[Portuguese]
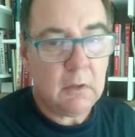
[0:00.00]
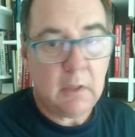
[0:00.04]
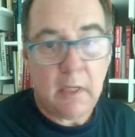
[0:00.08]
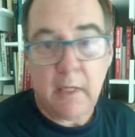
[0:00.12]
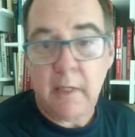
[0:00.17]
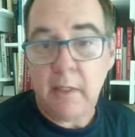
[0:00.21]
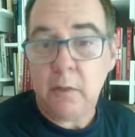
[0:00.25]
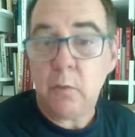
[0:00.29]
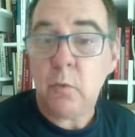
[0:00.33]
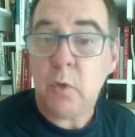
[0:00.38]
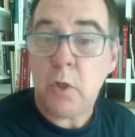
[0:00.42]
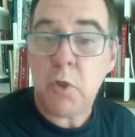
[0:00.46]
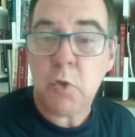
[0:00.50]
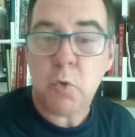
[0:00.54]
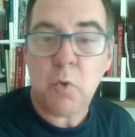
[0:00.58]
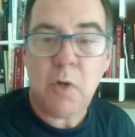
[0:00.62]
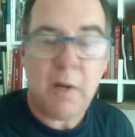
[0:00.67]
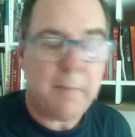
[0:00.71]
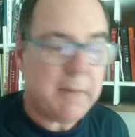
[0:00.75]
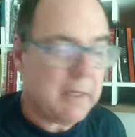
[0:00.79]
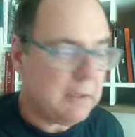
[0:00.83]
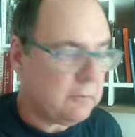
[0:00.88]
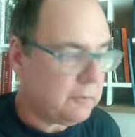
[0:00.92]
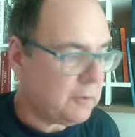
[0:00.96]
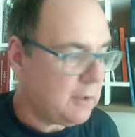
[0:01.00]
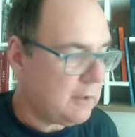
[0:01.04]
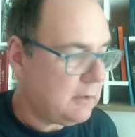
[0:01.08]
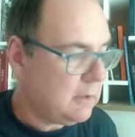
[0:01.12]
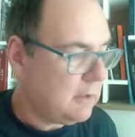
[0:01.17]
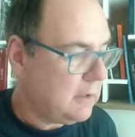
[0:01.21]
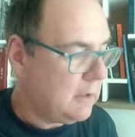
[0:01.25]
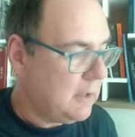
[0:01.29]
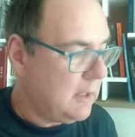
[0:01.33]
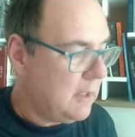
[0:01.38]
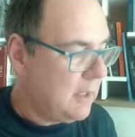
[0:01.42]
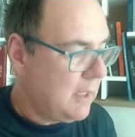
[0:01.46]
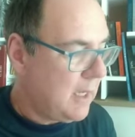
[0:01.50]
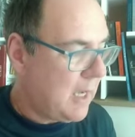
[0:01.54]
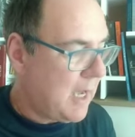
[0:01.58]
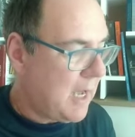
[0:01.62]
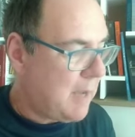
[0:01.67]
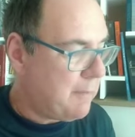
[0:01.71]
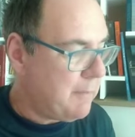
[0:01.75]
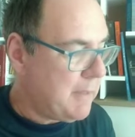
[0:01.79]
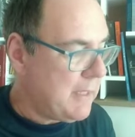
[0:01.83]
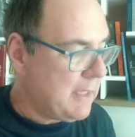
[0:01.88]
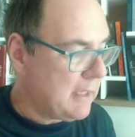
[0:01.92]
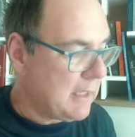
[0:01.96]
aí não é julgamento, né?
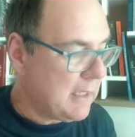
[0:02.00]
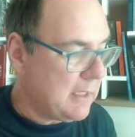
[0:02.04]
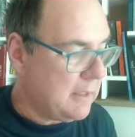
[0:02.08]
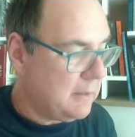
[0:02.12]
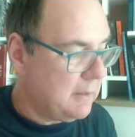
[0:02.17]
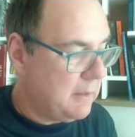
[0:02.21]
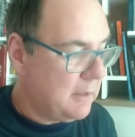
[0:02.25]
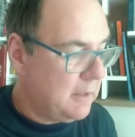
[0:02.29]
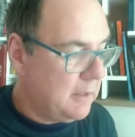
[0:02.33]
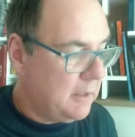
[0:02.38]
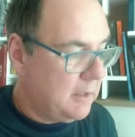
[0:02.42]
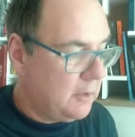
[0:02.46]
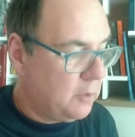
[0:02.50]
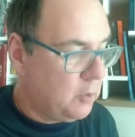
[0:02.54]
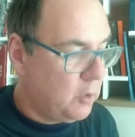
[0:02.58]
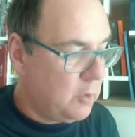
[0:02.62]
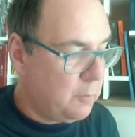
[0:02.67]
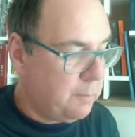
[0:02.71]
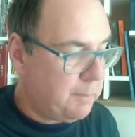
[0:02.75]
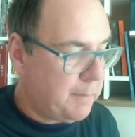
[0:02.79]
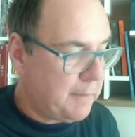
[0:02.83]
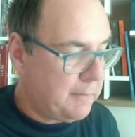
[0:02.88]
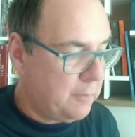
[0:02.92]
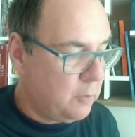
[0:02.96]
A Mila no,